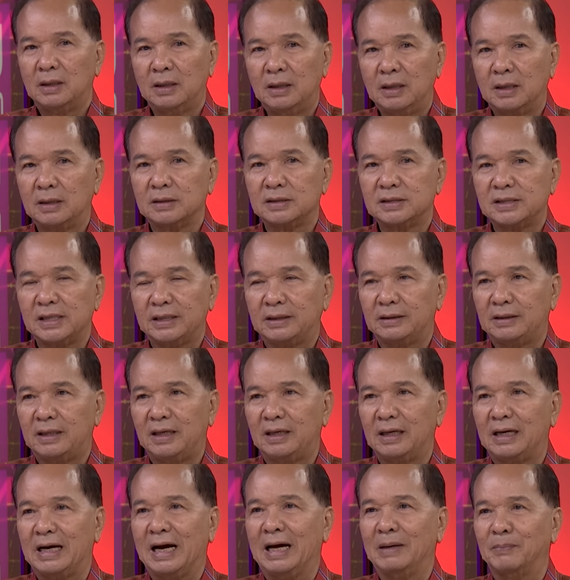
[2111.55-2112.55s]
เรื่องสิท
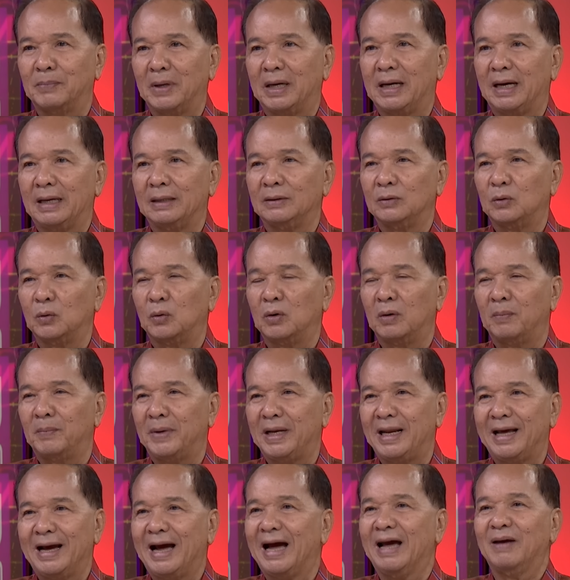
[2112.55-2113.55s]
ธิการประกันตัว
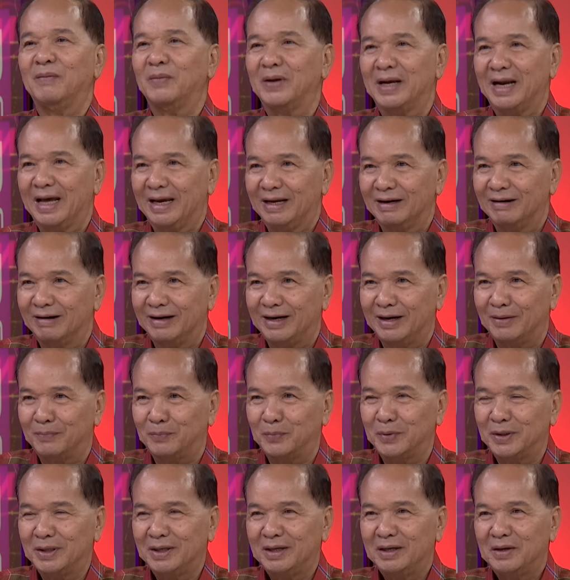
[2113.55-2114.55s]
ไม่ได้หายไปไหนหรอกครับ